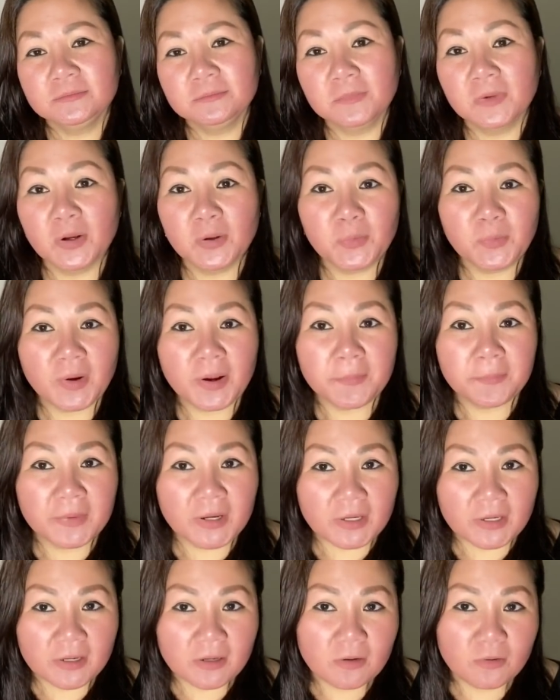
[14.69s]
mới qua
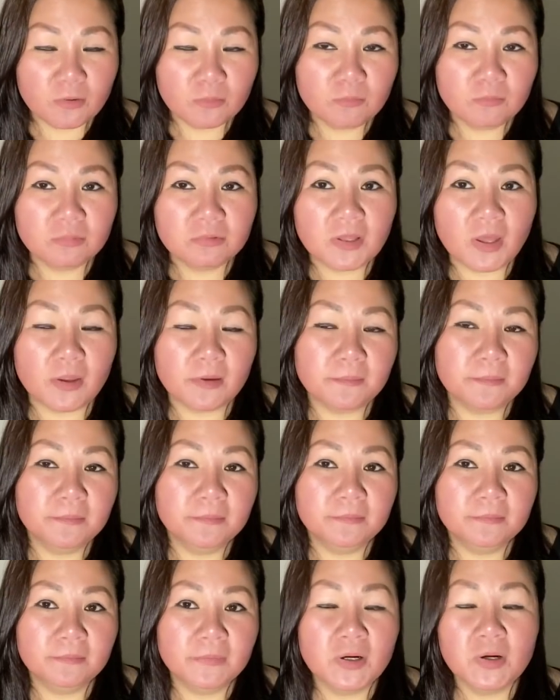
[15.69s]
Mỹ lúc Thủy
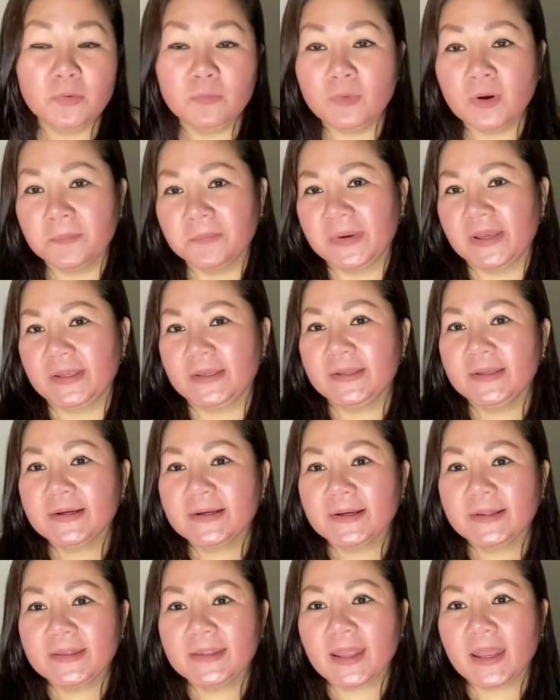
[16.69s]
mới qua Mỹ đó
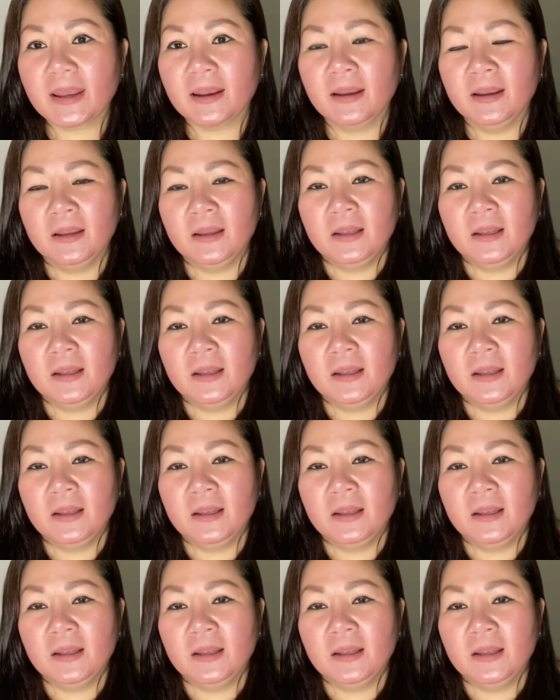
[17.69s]
cả nhà